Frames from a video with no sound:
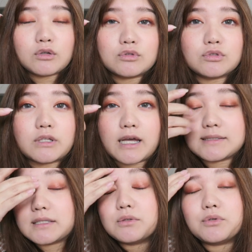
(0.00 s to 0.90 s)
今日ちょっと
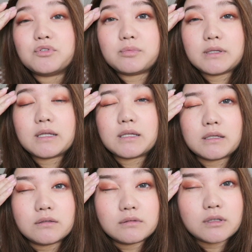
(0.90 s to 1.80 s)
アイシャドウ指で
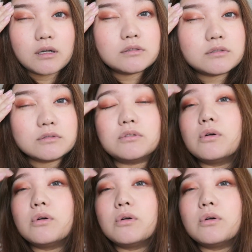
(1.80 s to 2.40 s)
ね塗ったらすっ